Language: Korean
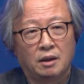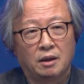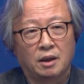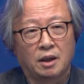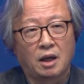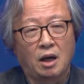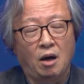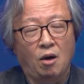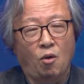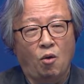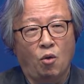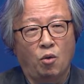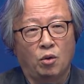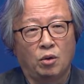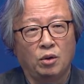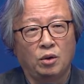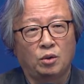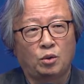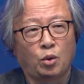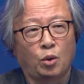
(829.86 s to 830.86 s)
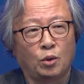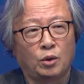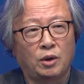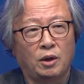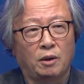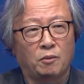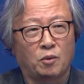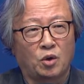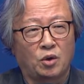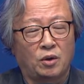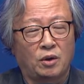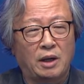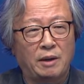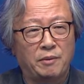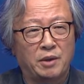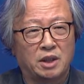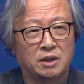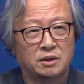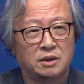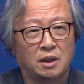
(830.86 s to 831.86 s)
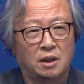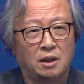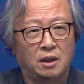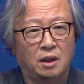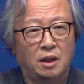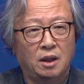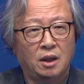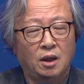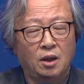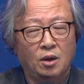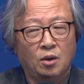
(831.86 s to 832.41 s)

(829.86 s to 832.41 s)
그러니까 옥을 토템으로 하면서